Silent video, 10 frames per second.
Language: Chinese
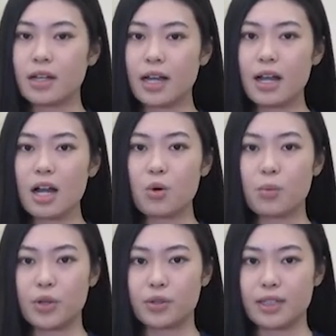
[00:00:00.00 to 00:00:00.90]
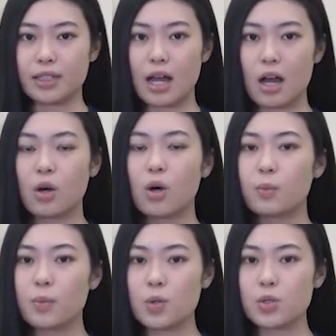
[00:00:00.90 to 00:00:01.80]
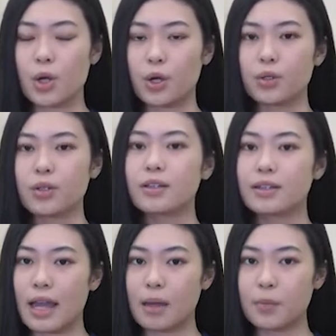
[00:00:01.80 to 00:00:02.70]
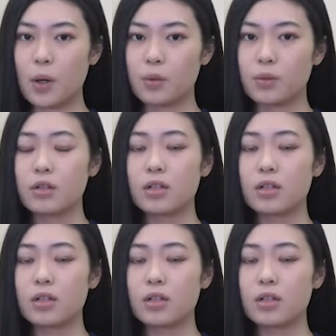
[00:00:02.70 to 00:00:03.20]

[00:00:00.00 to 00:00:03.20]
刚刚我们有提到煲水、掟煲，